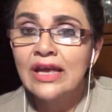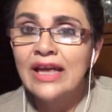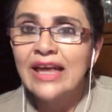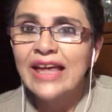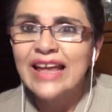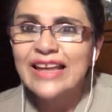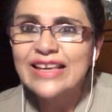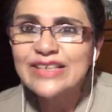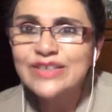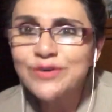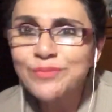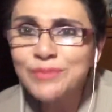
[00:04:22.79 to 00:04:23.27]

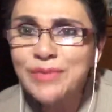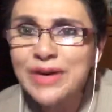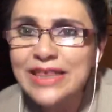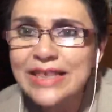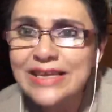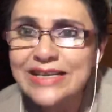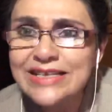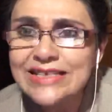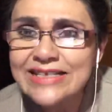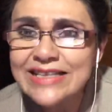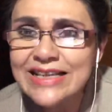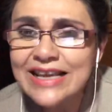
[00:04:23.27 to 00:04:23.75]
eso me
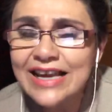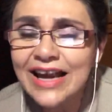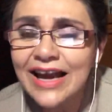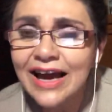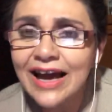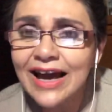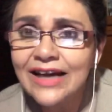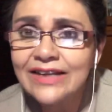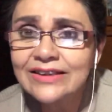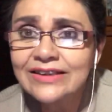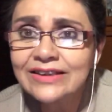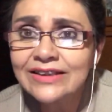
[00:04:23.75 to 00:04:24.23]

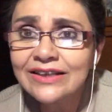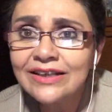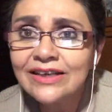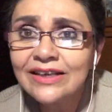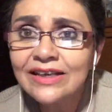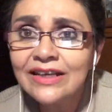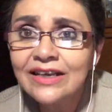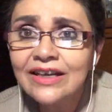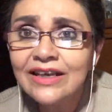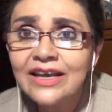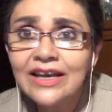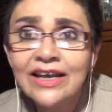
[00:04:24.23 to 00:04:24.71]
decían
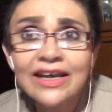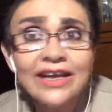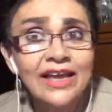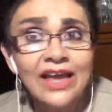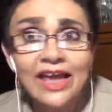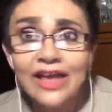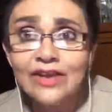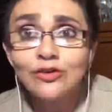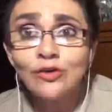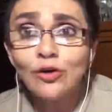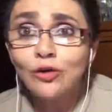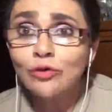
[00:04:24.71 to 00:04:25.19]

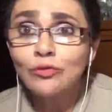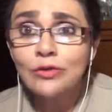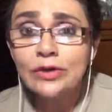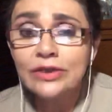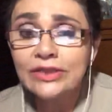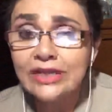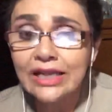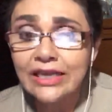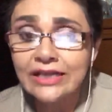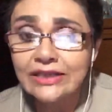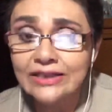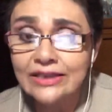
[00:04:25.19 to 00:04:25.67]
que no lo
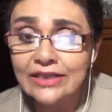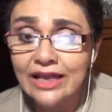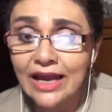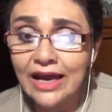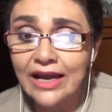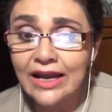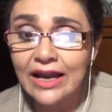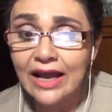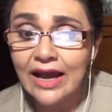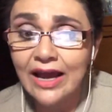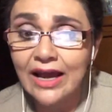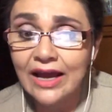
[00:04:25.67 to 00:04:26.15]

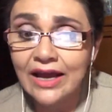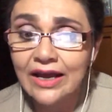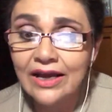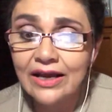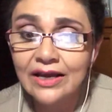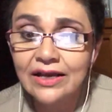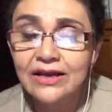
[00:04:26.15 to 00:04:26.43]
intentara.